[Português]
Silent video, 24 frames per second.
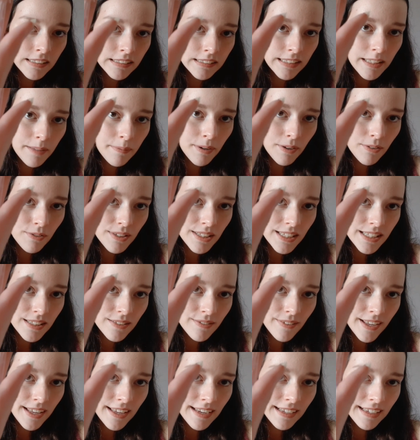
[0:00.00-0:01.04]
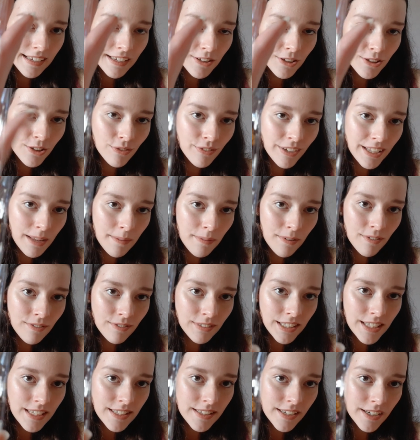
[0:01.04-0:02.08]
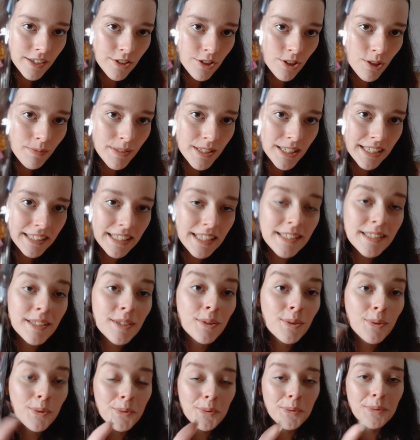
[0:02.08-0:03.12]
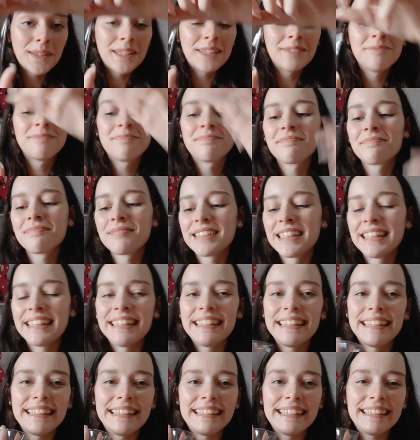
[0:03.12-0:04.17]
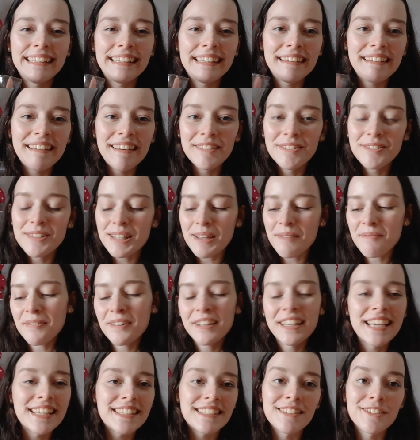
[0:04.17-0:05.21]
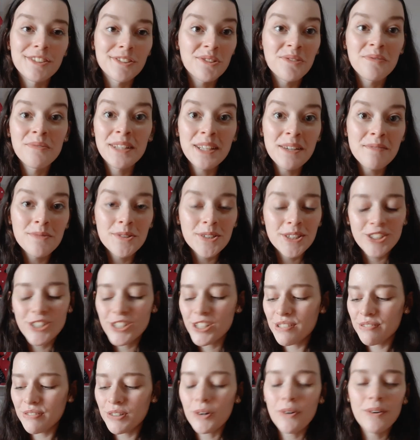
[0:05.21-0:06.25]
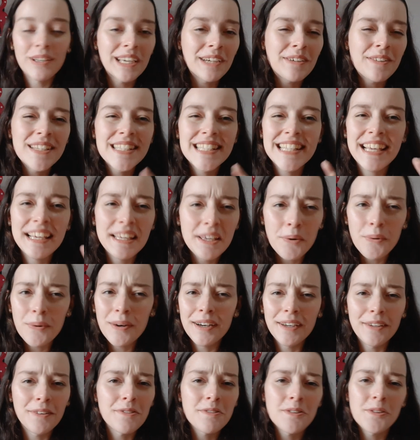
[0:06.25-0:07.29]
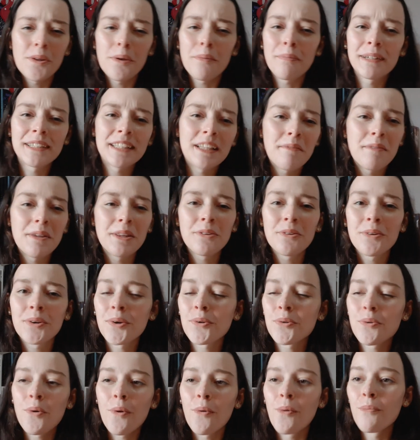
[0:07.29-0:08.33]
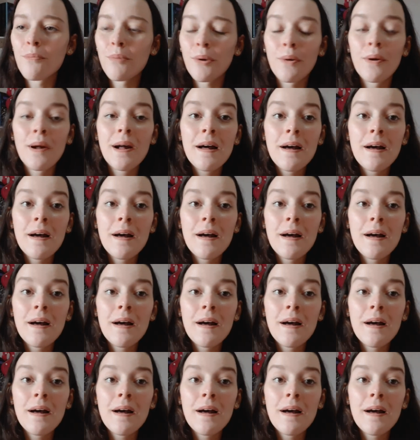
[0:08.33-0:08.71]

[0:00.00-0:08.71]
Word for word: dê pra vocês verem. Acho que não vai dar pra ler certinho, mas aqui tá escrito Duda. E eu não sei porquê, gente, eu tô muito emotiva. Qualquer coisinha que eu ganho, assim, do apartamento ou que eu compro,